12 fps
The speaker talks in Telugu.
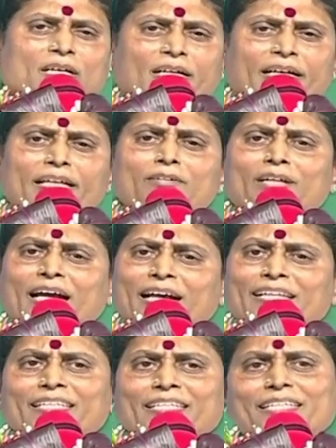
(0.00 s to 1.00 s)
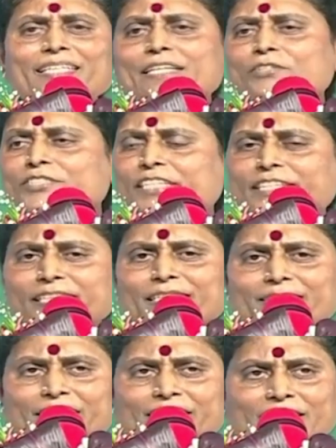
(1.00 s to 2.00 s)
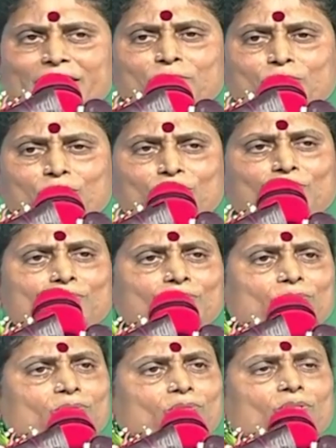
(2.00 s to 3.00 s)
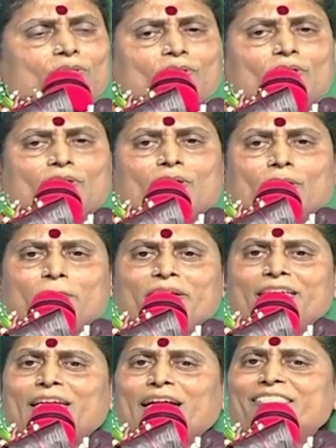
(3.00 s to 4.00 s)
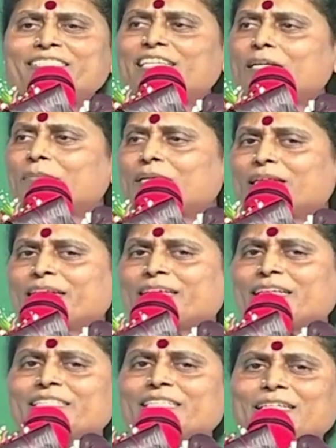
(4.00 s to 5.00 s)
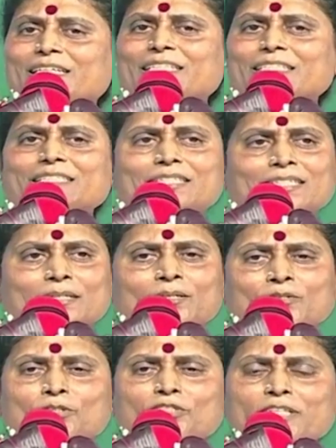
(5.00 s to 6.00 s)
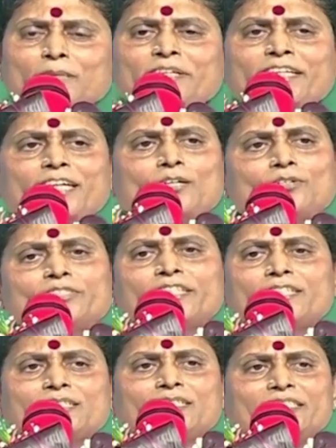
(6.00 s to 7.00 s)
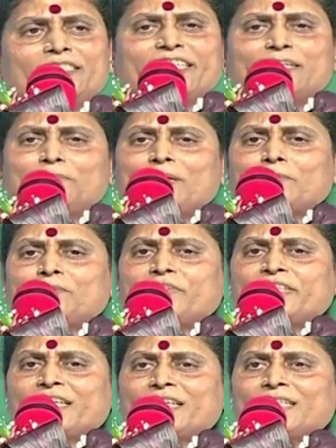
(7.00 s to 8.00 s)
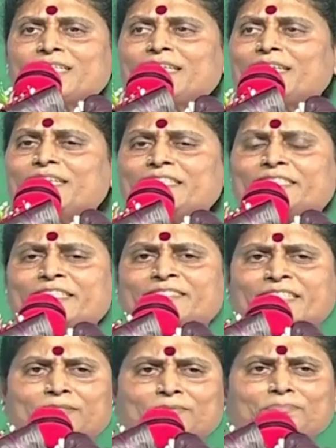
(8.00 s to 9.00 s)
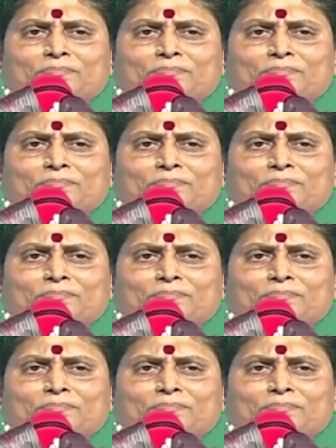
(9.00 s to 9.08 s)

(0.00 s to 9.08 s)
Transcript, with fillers: నేను రాయని నేను చెయ్యని సంతకంతో మరి రాజీనామా లెక్క అని సోషల్ మీడియాలో జగన్ బాబుకు వ్యతిరేకంగా రిలీజ్ చేశారు